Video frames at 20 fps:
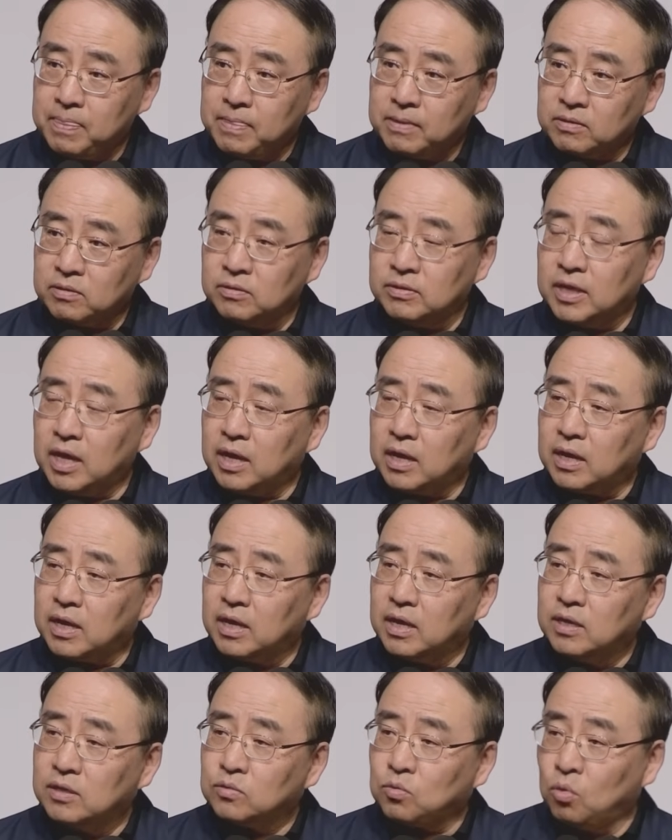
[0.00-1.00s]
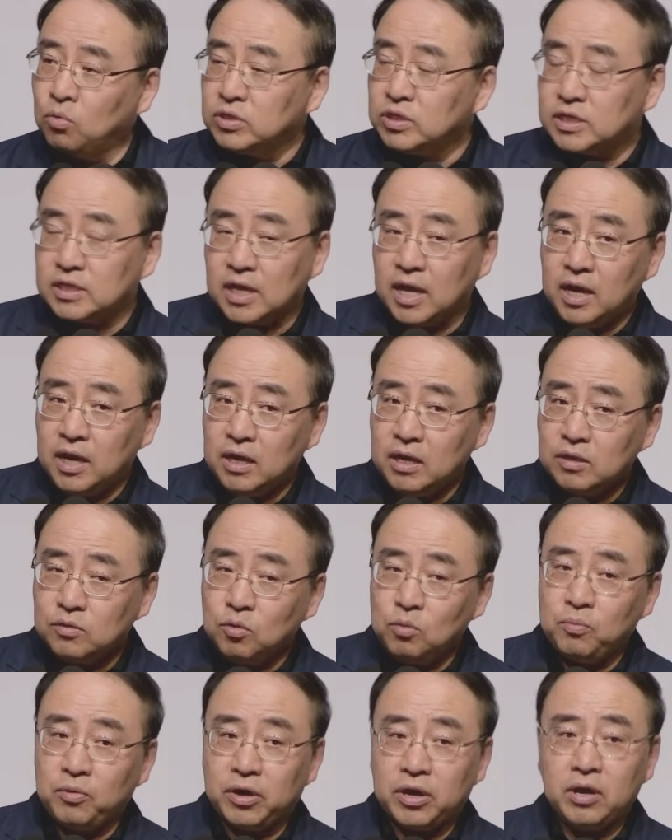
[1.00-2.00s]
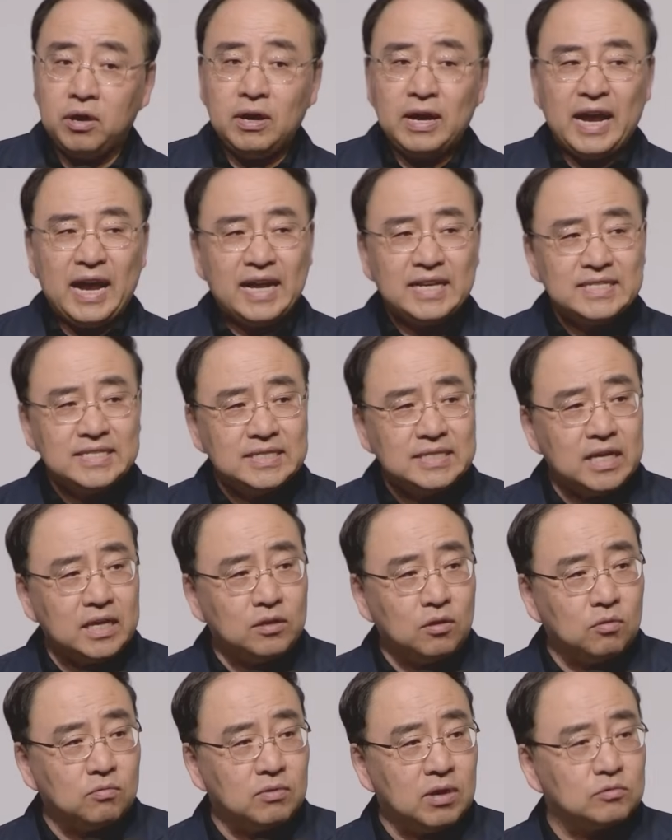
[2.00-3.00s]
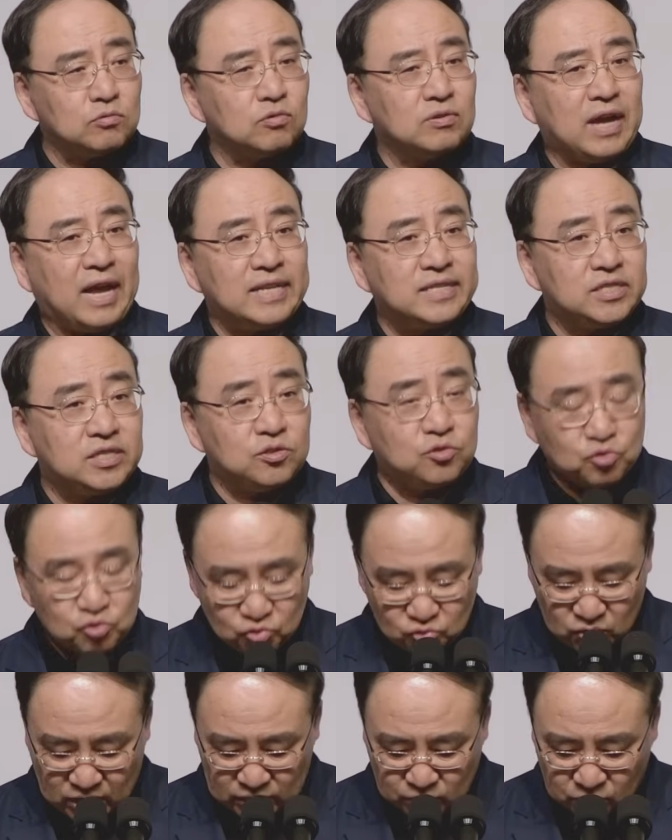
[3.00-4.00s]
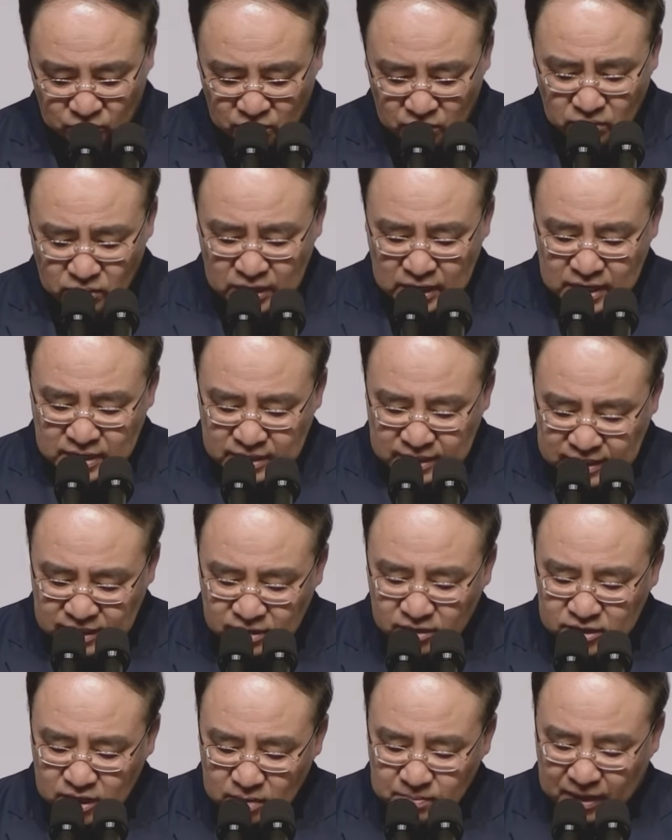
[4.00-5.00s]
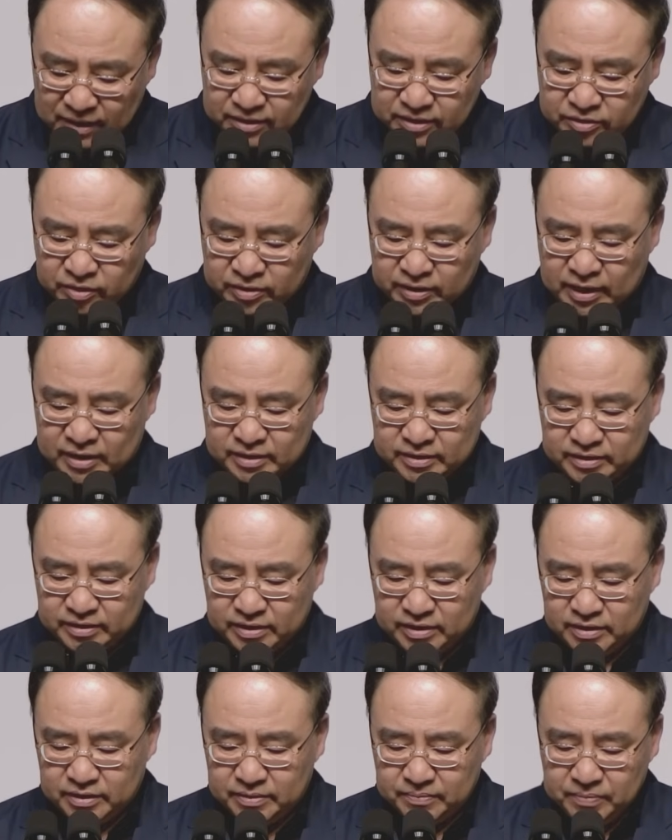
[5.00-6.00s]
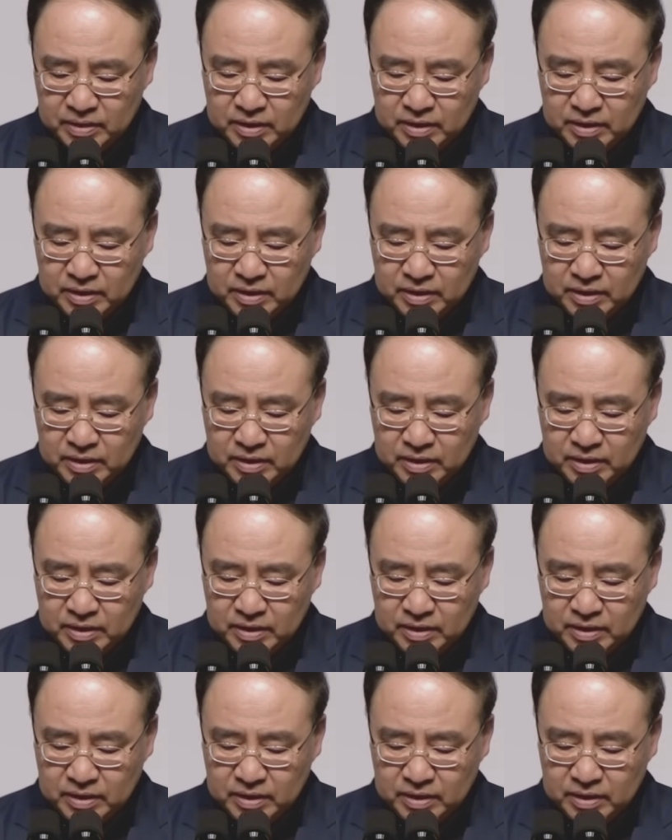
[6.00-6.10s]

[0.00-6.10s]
그런데 동시에 또 뭐예요? 하늘의 영광도 같이 추구하도록 그렇게 만드셨다는 거예요.